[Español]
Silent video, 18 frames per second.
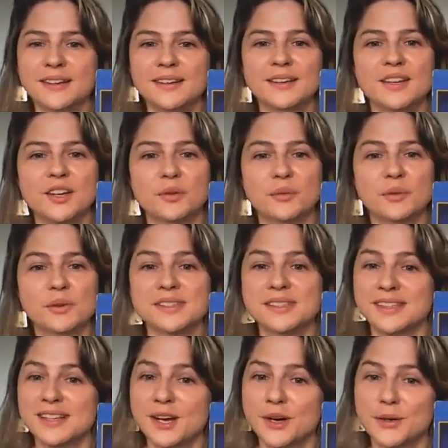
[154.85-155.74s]
Como
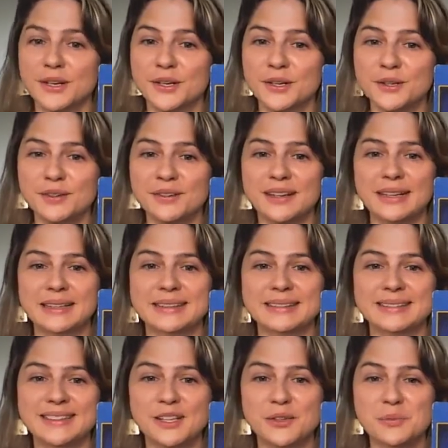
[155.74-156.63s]
decir ahora, ¿no? Ah,
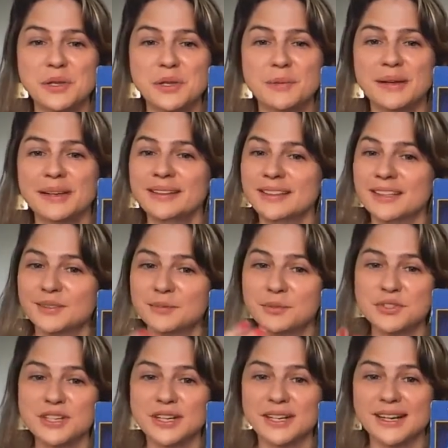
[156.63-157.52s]
2020,
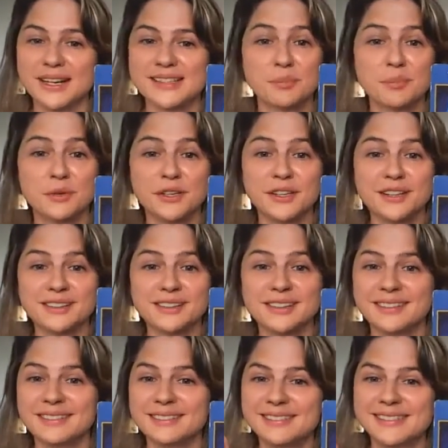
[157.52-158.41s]
muchas gracias por
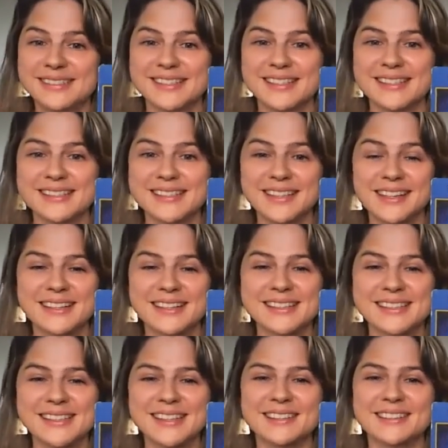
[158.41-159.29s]
irte, se cierra el
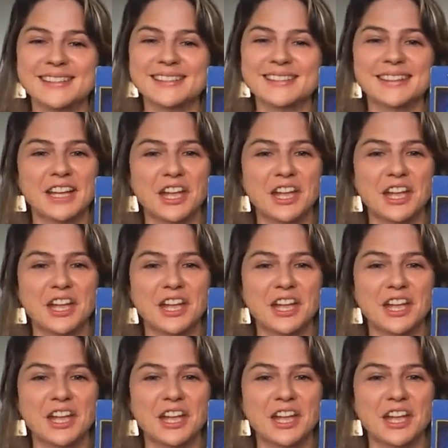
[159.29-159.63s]
ciclo,